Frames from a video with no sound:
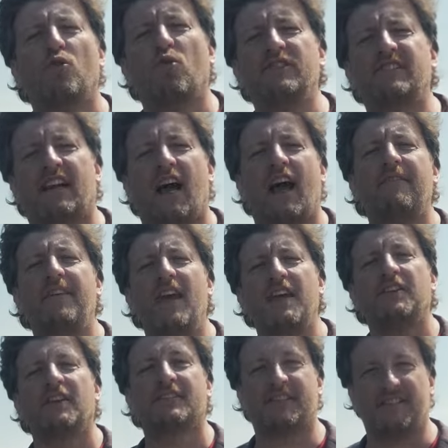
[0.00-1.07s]
озеро
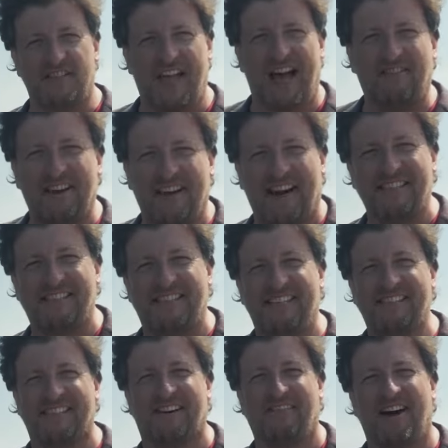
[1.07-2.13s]
овеяно славой
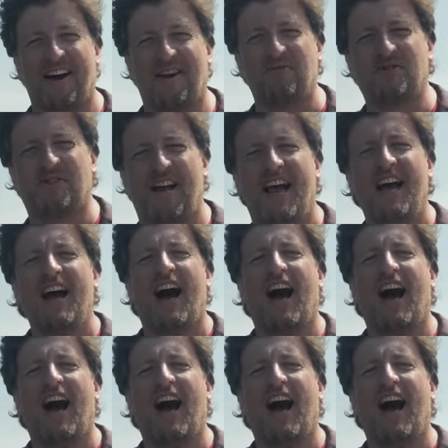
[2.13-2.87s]
российского оружия.